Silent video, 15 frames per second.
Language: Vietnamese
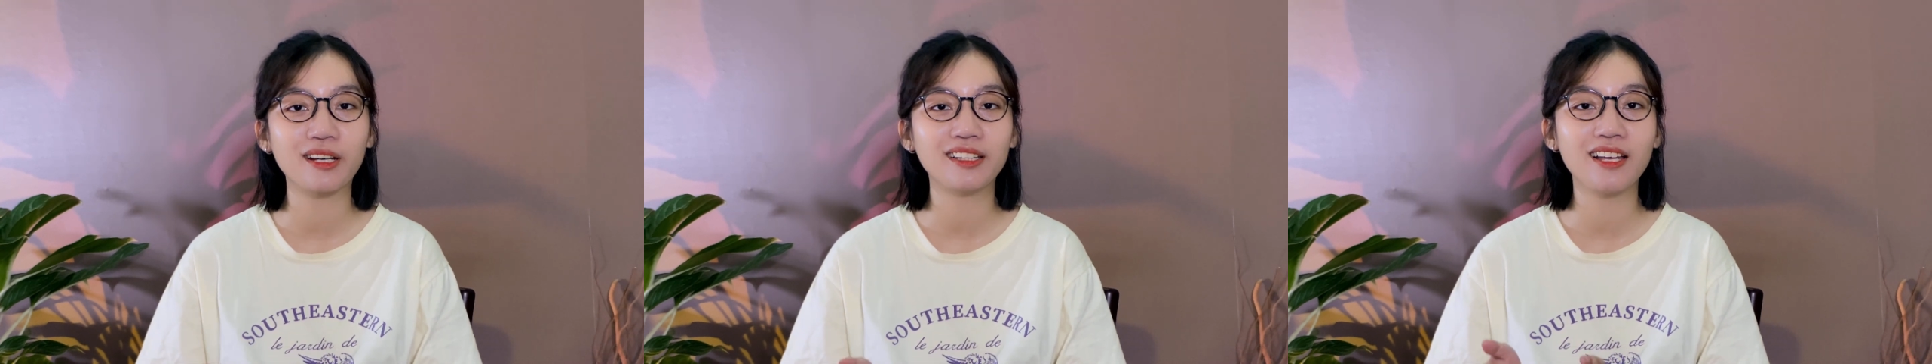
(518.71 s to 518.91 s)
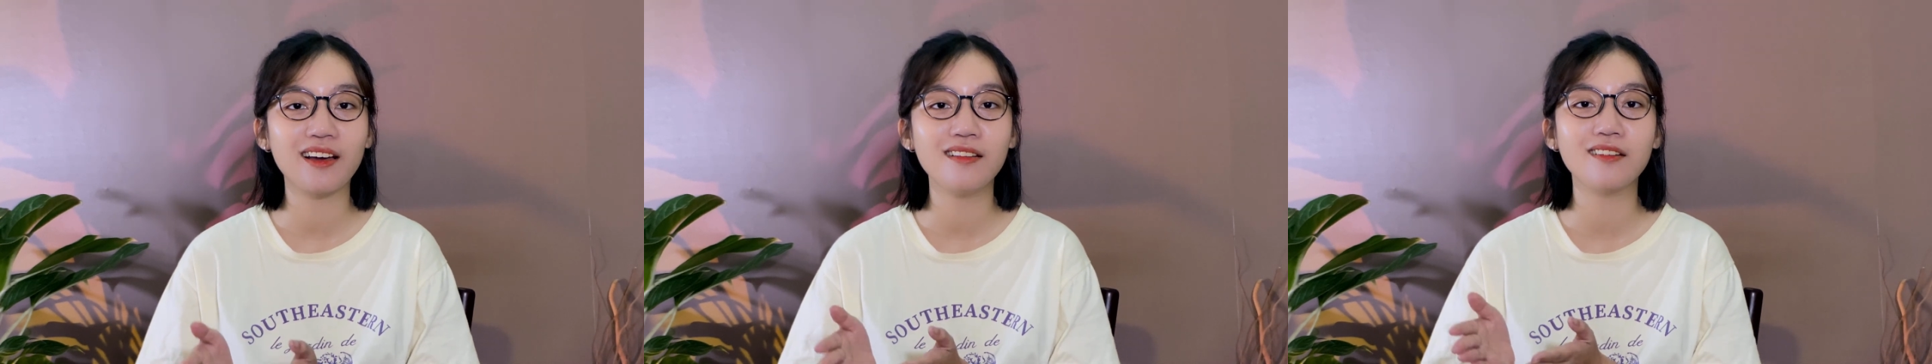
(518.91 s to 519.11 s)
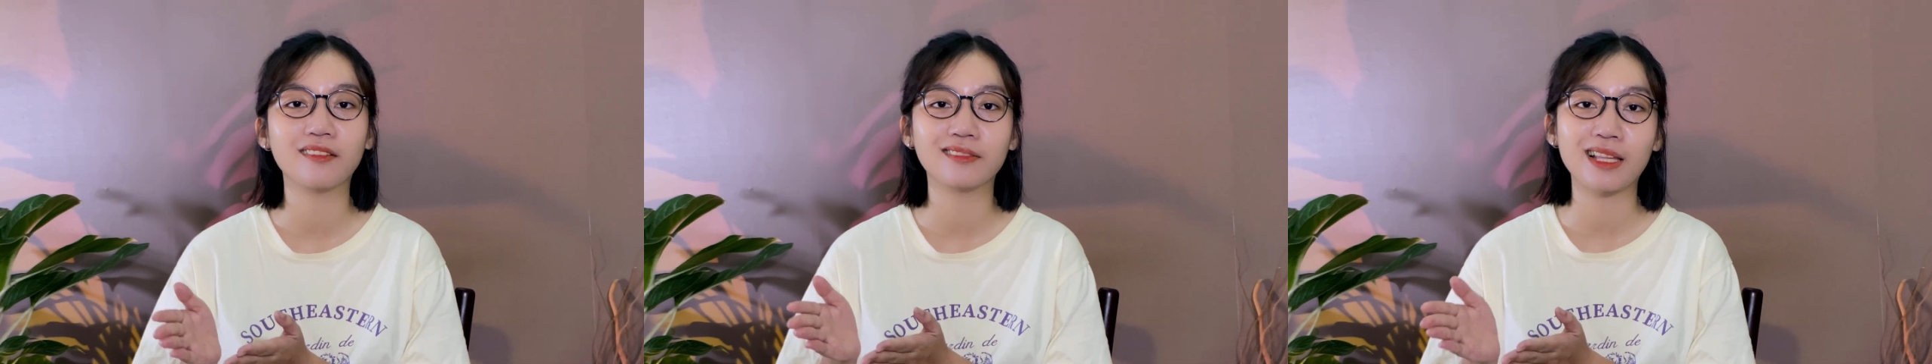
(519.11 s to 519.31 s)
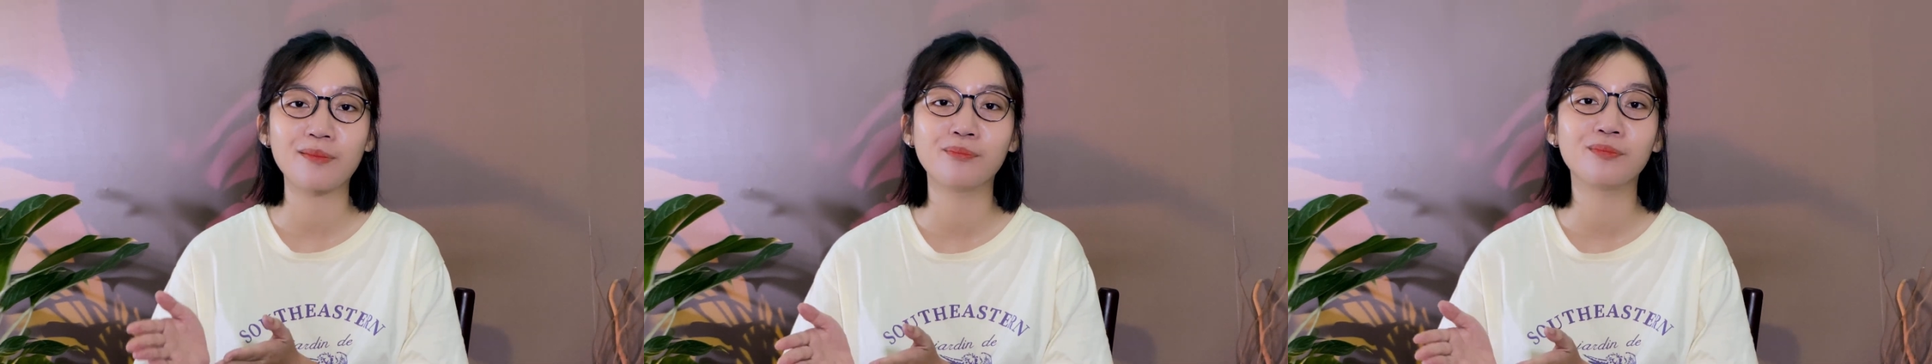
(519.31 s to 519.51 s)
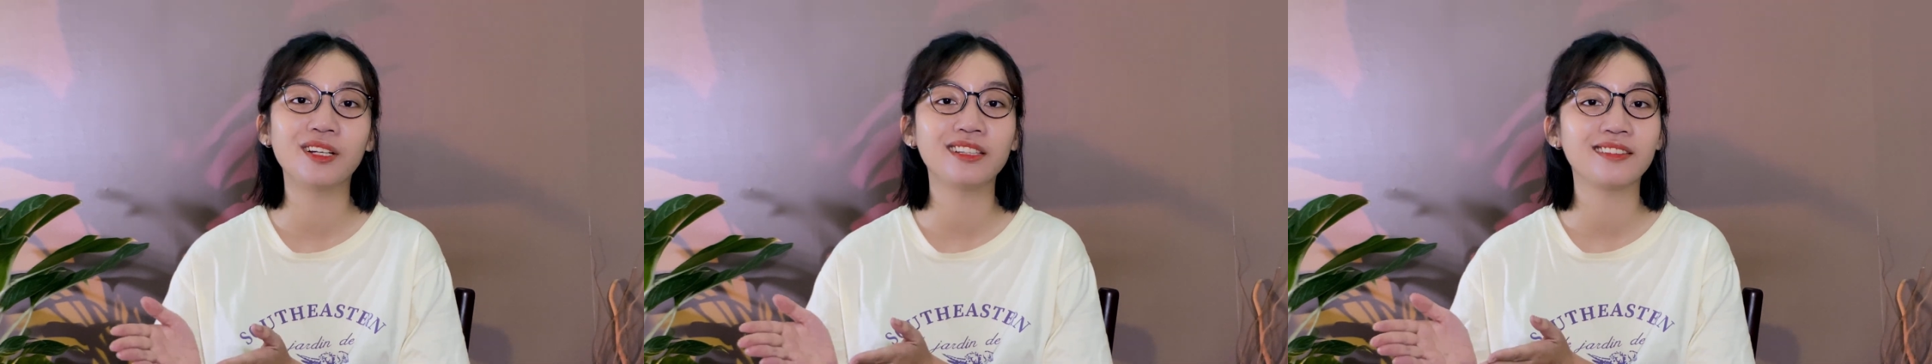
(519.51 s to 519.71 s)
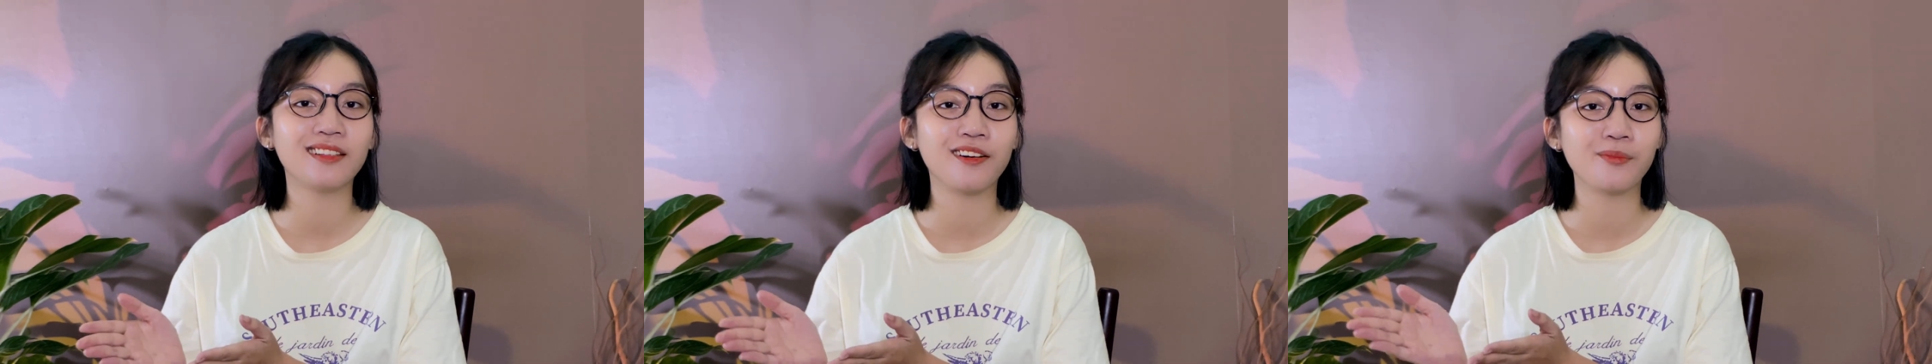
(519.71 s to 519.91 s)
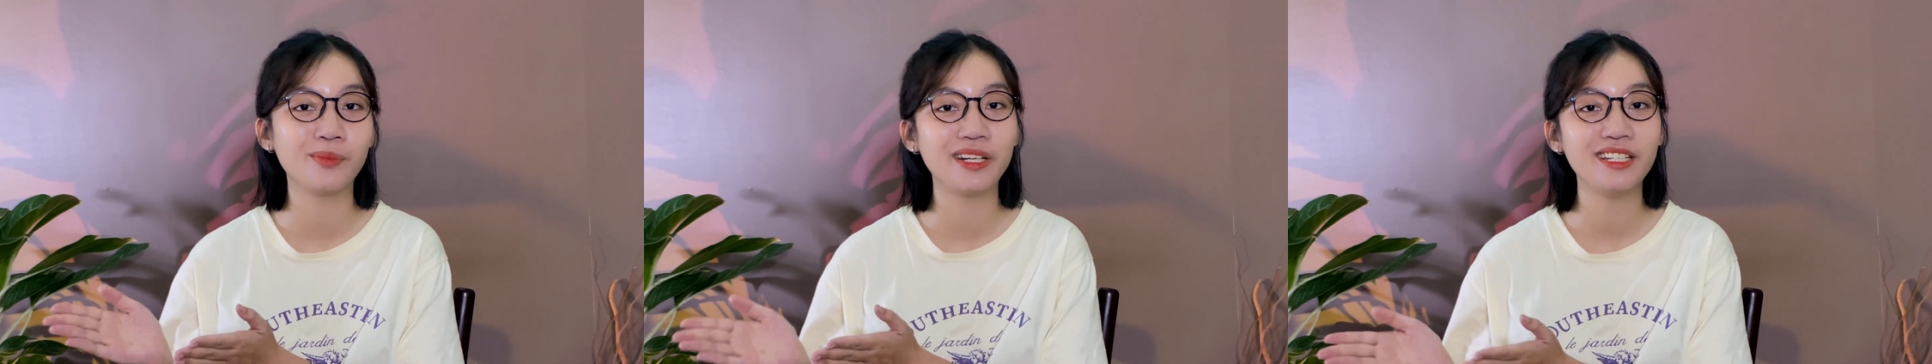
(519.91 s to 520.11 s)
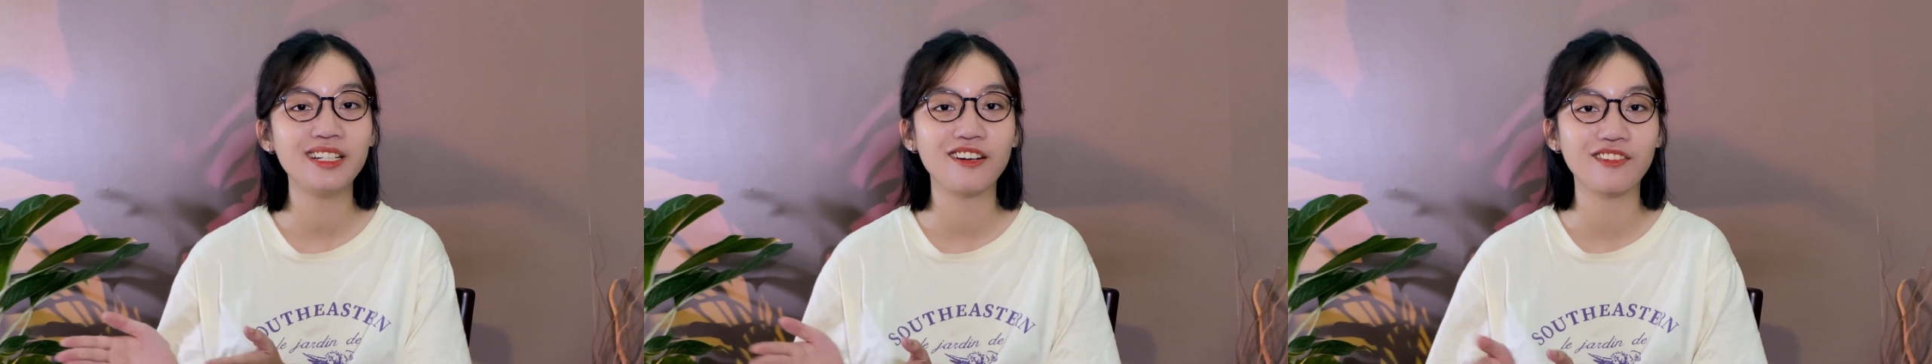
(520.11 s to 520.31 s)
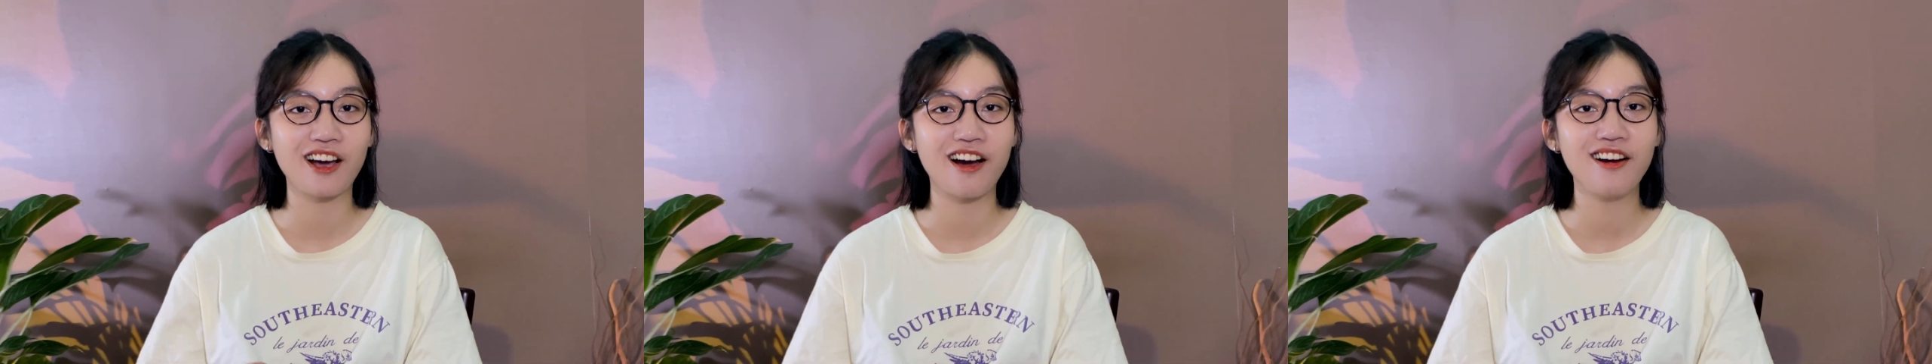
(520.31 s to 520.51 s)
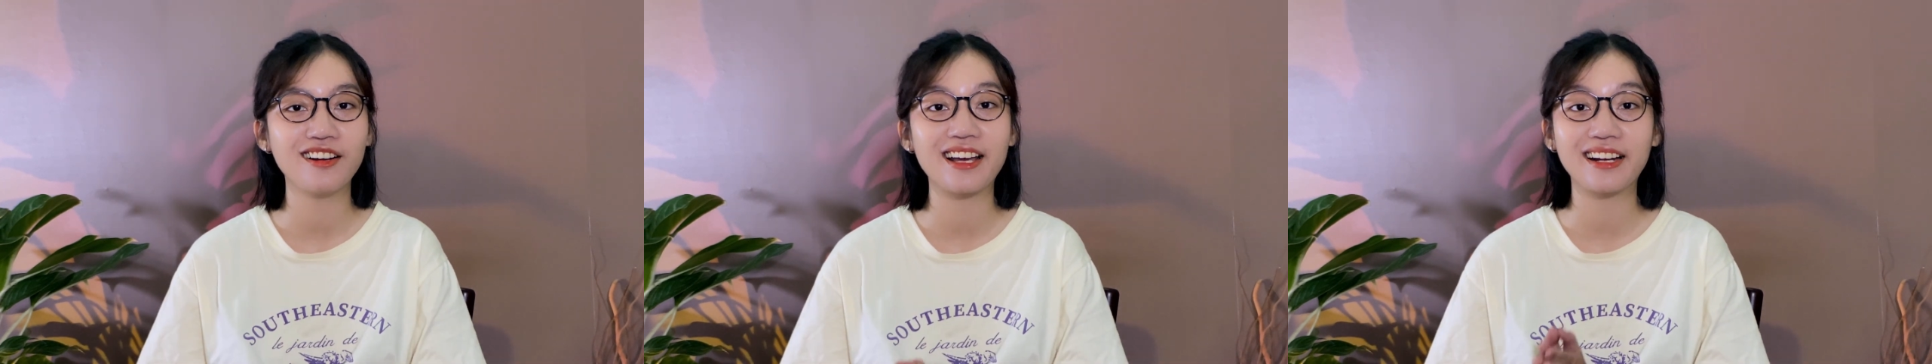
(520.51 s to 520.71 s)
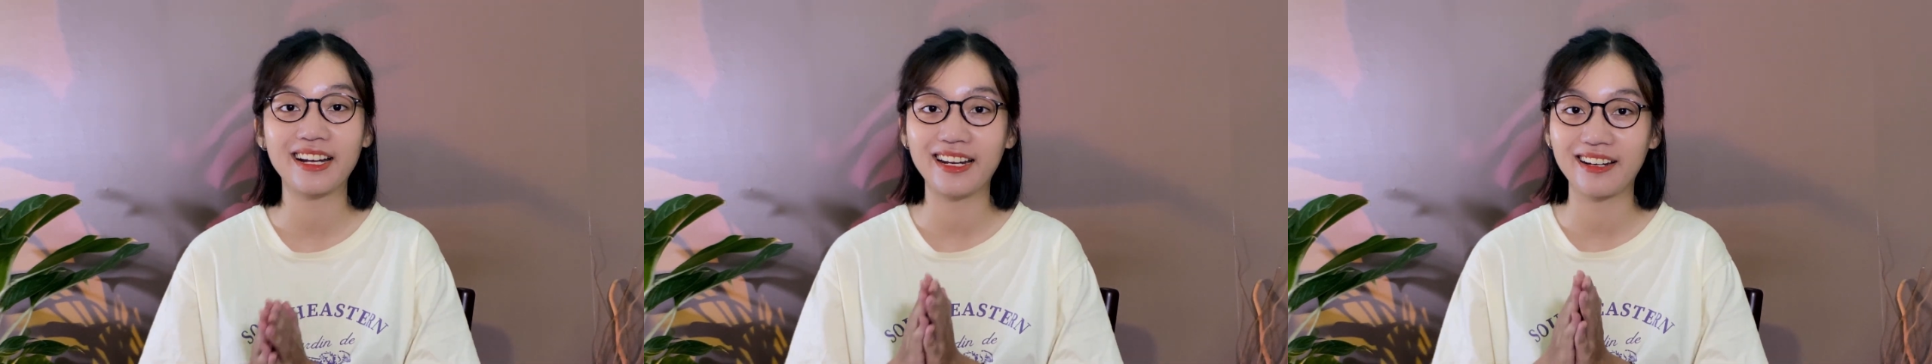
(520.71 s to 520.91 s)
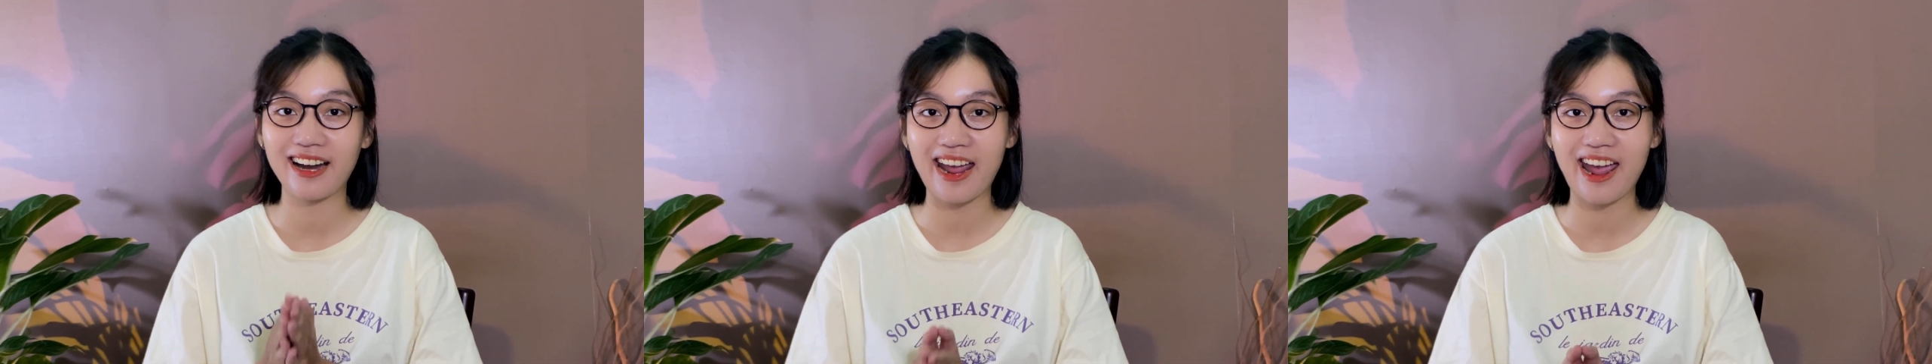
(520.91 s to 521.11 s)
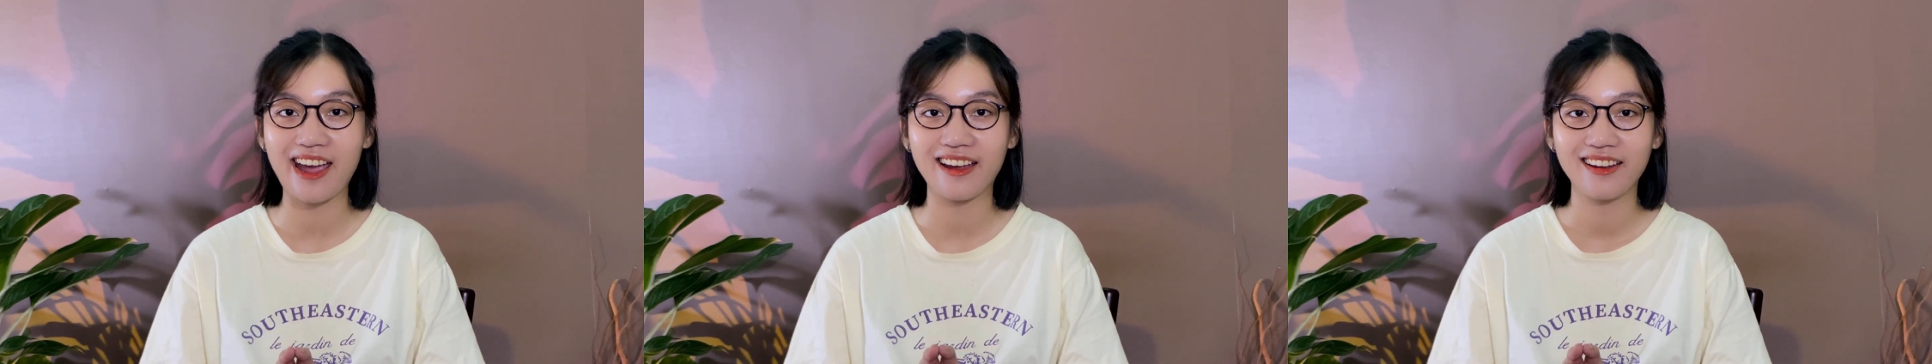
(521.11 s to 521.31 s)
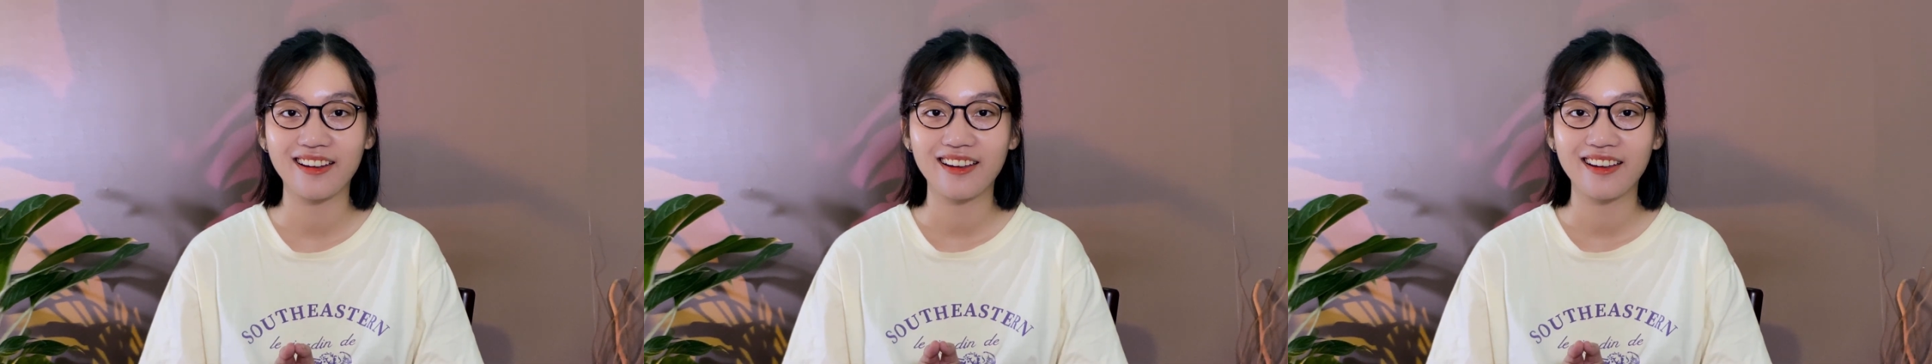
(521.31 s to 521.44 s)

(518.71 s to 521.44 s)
cái thế lực tâm linh thần bí nào đó đã gây ra